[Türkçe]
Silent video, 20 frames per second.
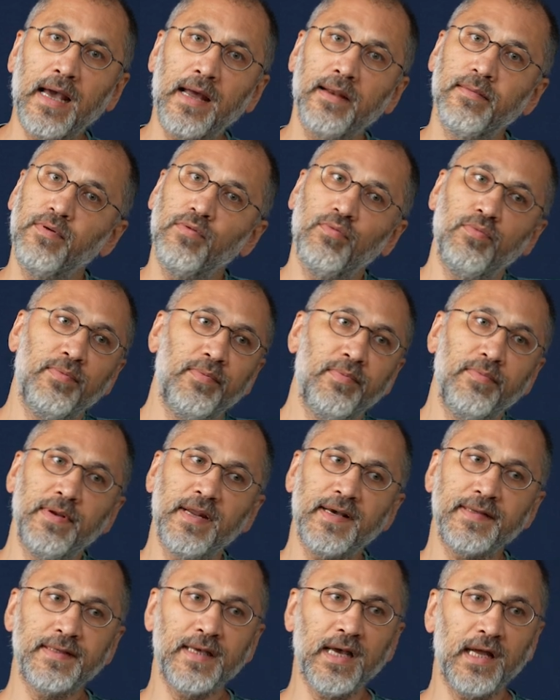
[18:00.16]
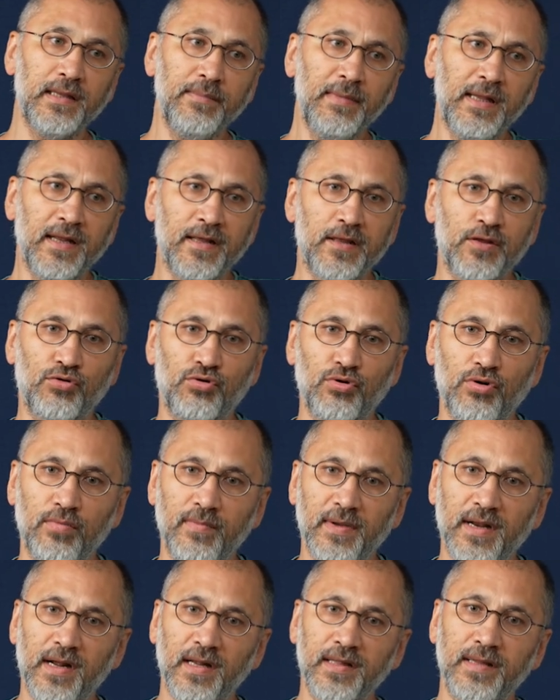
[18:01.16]
yani biraz kendimi
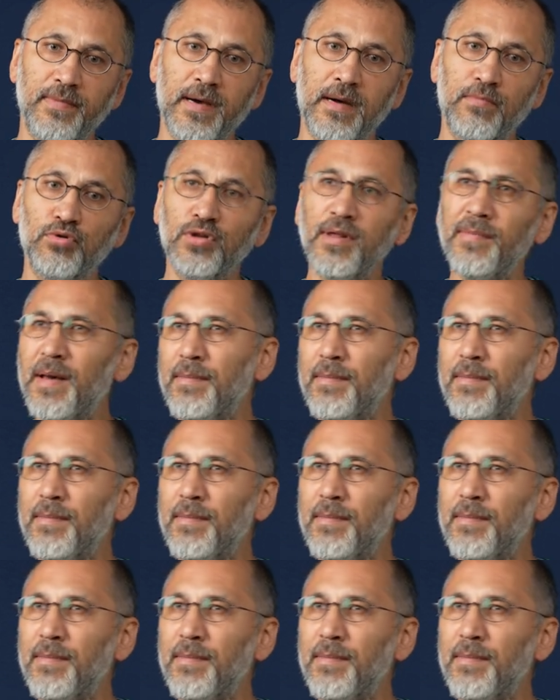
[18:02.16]
eleştiriyorum herhalde ben burada.